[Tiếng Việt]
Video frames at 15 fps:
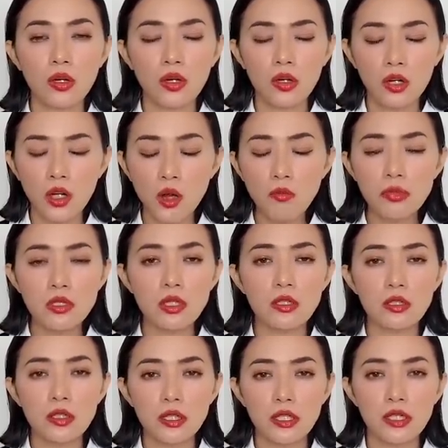không
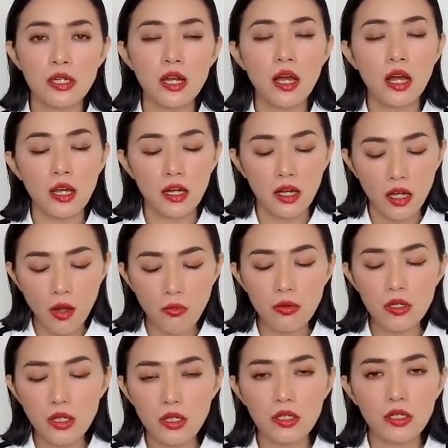ngừng nghỉ
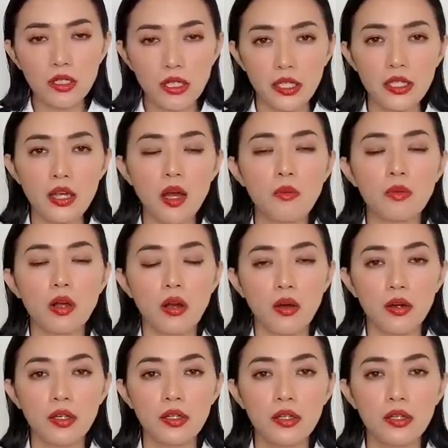không ngừng nghỉ học
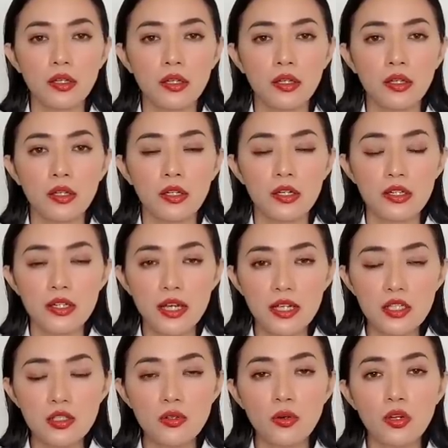hỏi để
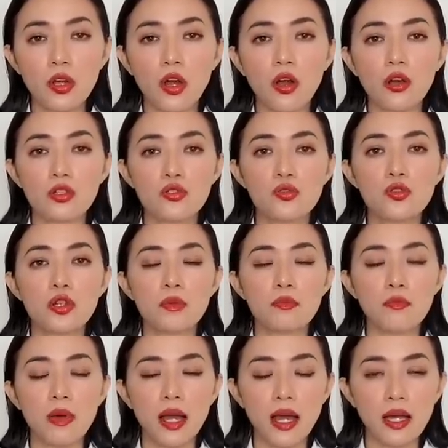rồi họ
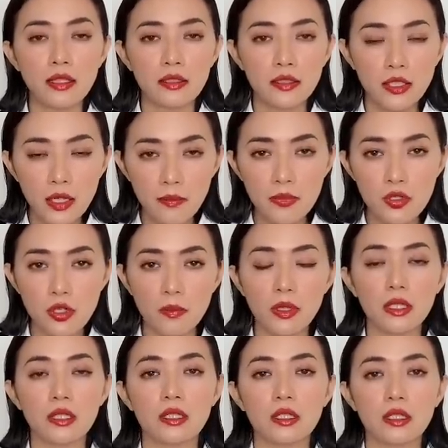truyền bá tiếp cho
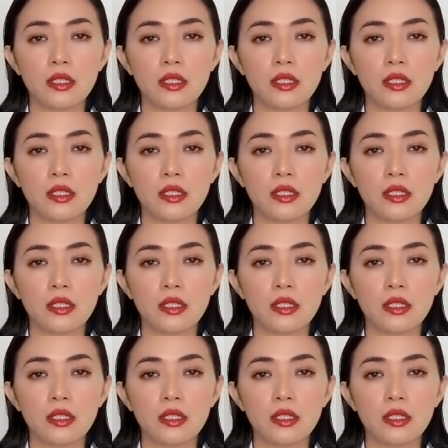mình